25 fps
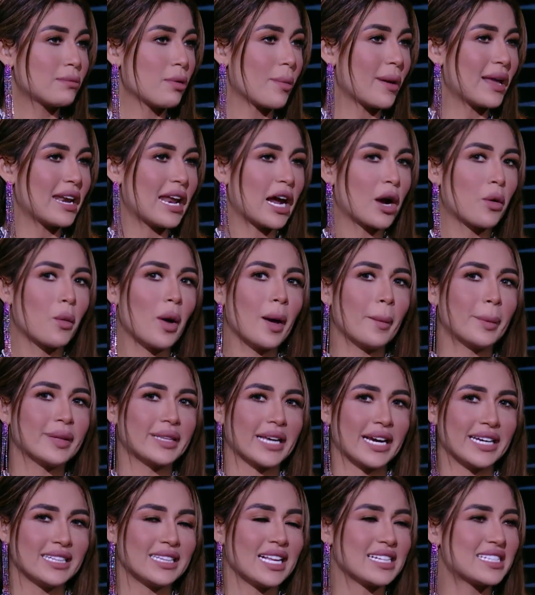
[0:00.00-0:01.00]
بيبقى الاجواء
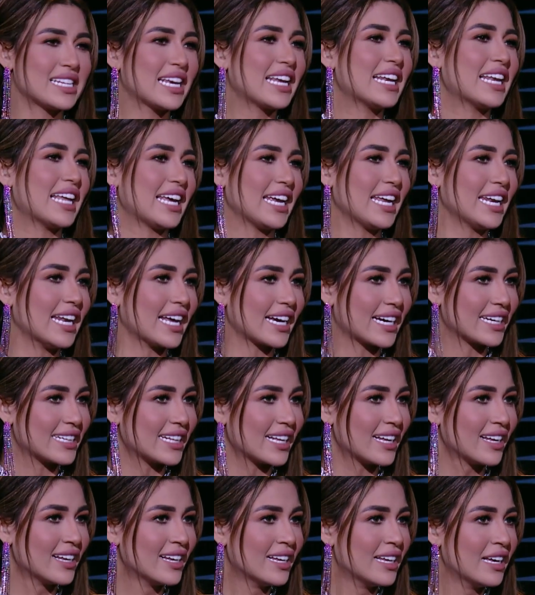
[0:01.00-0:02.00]
بتاعتها زي العيله
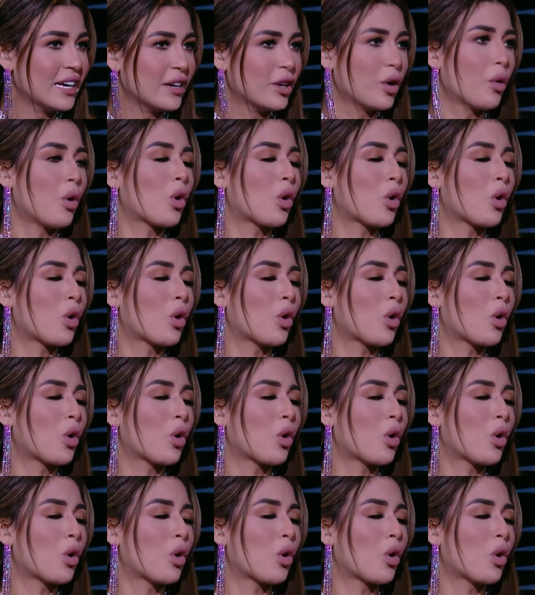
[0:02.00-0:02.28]
كده اللي